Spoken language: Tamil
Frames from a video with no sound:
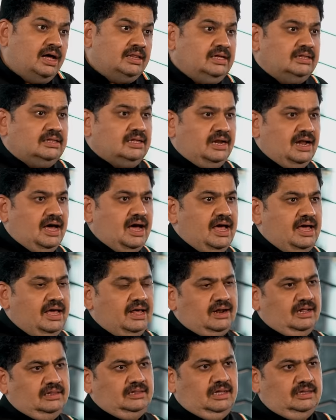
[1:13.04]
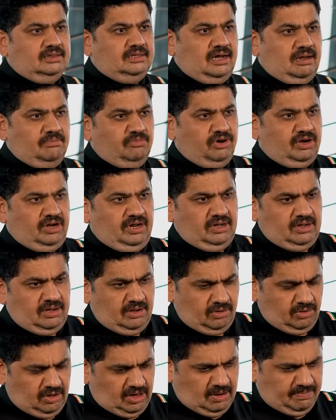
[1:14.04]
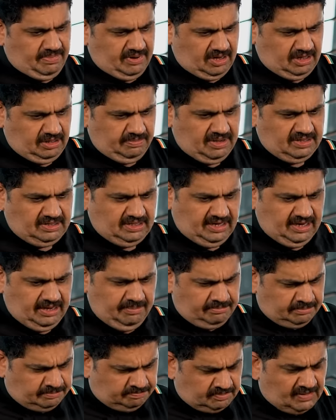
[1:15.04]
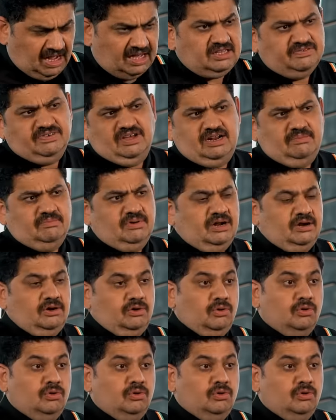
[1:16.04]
அதே இந்த நாயர் அந்த அந்த கம்யூனிட்டி அவங்கெல்லாம் பண்ணுறது பார்த்தீங்கன்னா அது வேறு மாதிரி